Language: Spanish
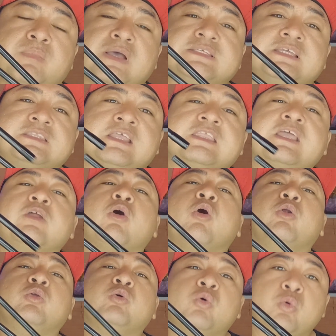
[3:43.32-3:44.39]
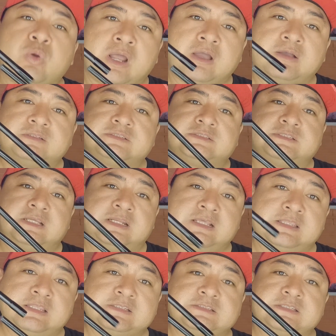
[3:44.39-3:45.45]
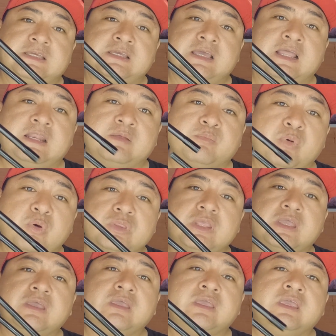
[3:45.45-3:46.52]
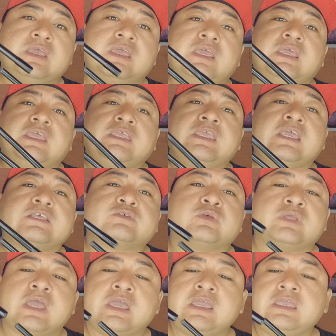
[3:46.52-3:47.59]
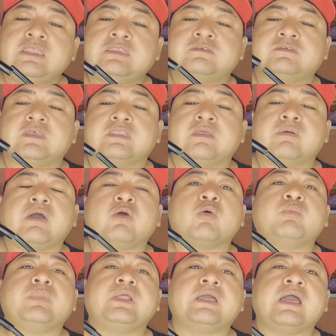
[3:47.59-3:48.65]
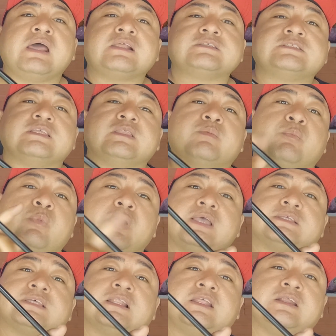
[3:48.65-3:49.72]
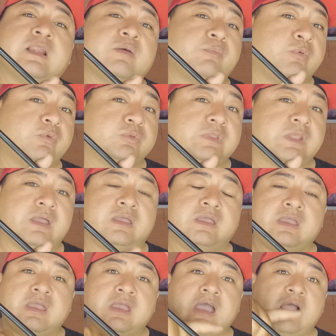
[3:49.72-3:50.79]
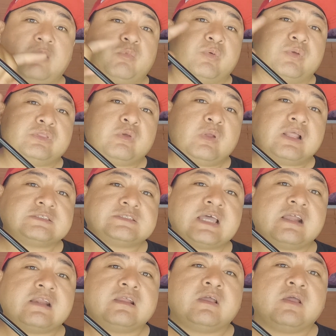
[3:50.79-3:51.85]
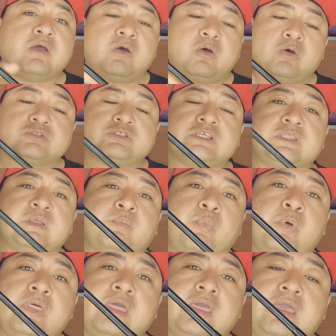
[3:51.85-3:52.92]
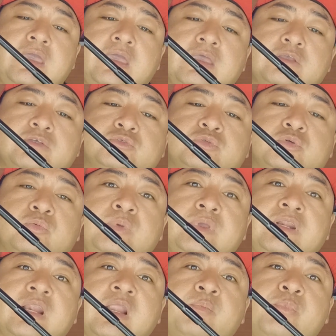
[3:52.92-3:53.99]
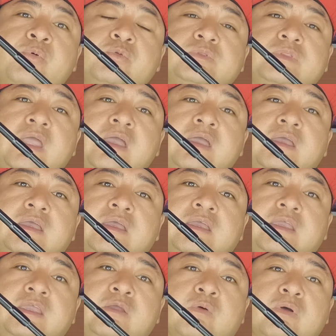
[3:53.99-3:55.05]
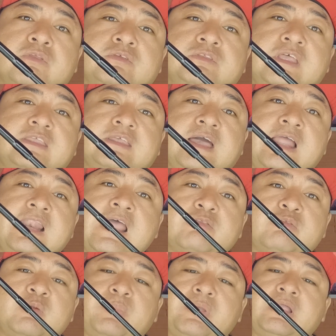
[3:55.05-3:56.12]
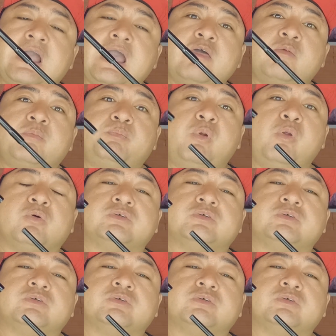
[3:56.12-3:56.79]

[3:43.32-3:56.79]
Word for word: vas a tener holgura, se le dice al embone y eso de ahí se te va a complicar, se te puede salir la punta al momento de lanzar o se te puede subir la punta y cuando estás jalando el pescado,